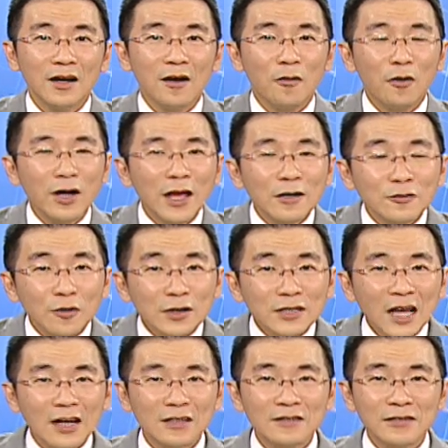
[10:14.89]
我呢所
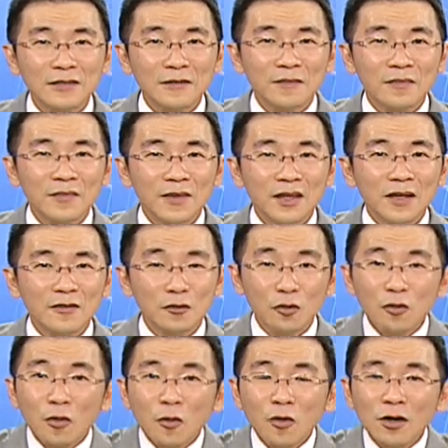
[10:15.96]
想的是，如
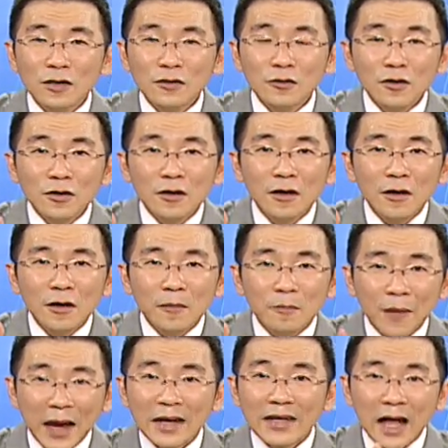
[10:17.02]
果我去
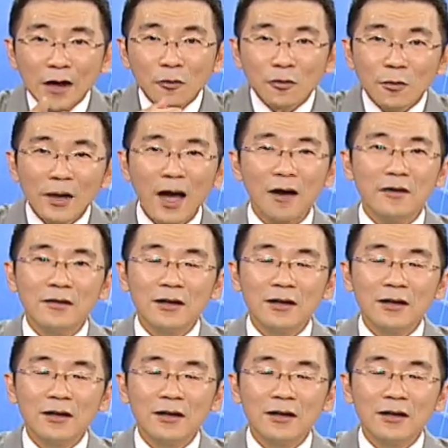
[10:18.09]
买一档股票，